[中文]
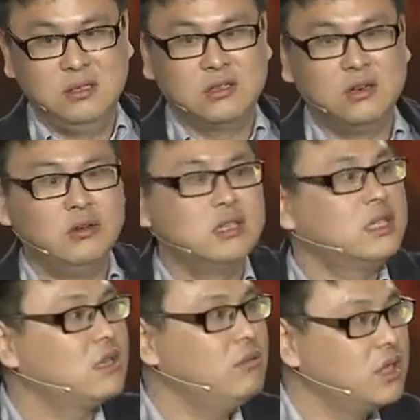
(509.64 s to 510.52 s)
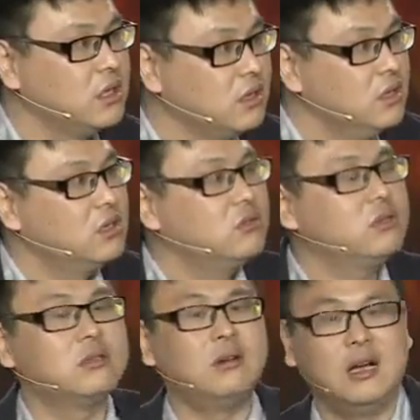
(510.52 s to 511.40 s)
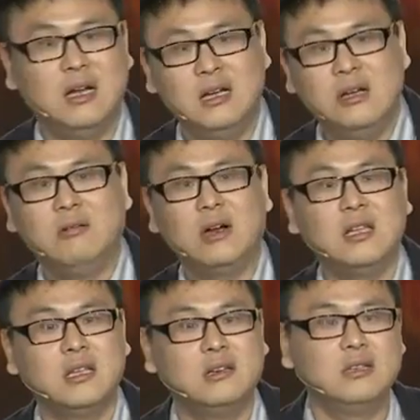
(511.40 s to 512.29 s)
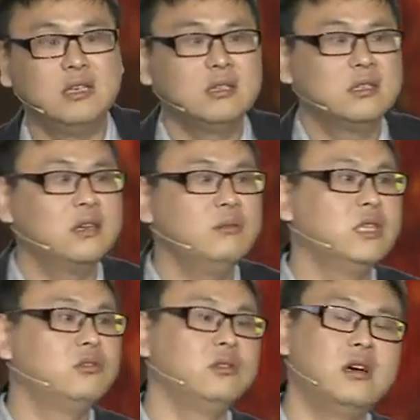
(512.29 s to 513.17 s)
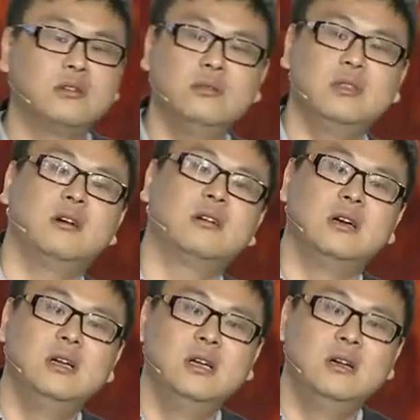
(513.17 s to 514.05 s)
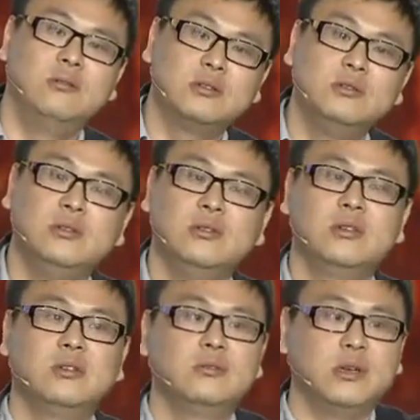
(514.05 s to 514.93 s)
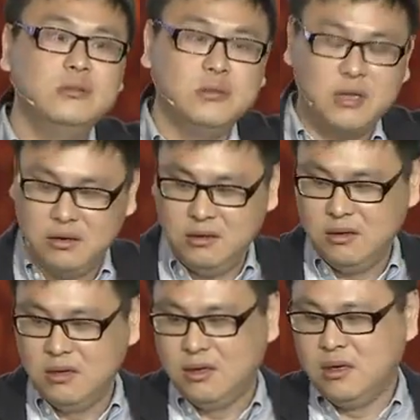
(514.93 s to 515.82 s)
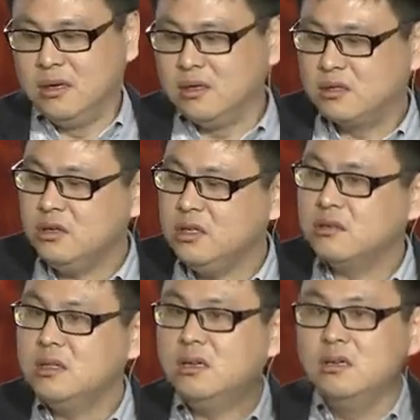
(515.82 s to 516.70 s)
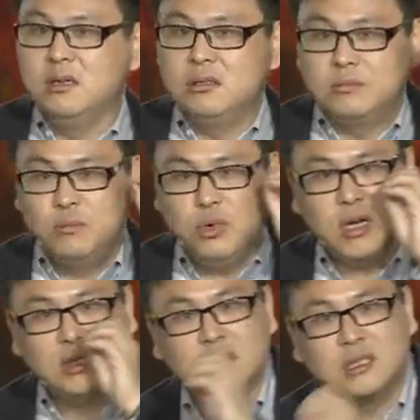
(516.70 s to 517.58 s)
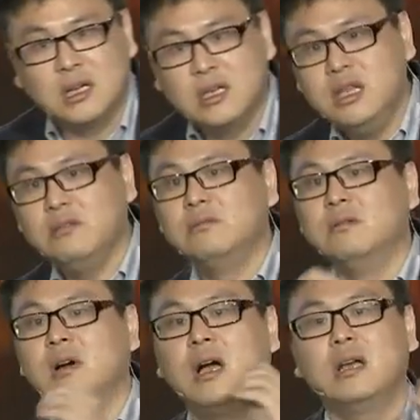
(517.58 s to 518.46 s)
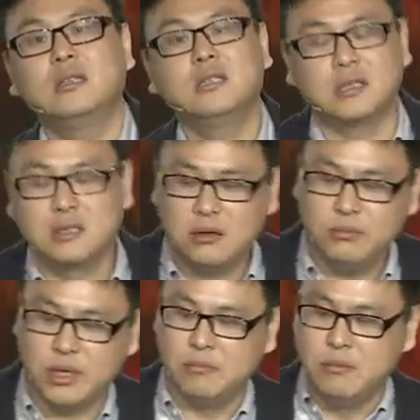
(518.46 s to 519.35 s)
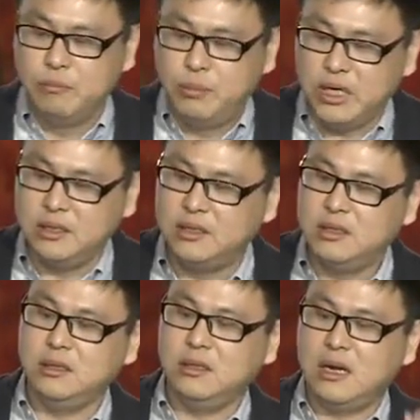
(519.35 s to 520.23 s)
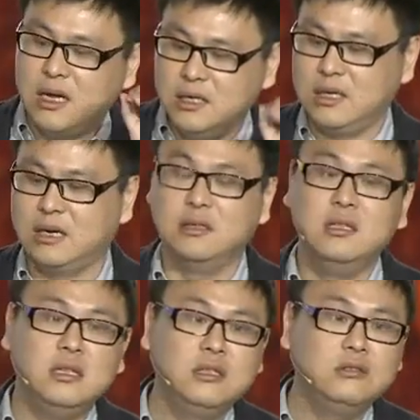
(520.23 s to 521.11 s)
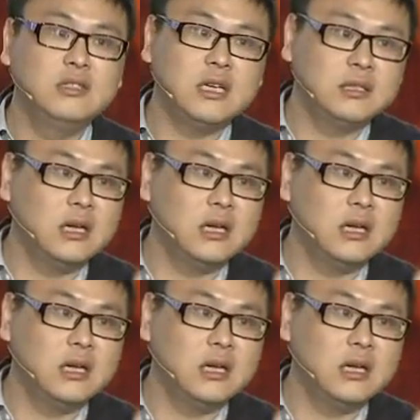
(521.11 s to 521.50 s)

说我的商品数字化，完了以后呢，上面的渠道碎掉了，我去全渠道。所以说呢，不管是讲业务还是讲商品。本质来讲，您都站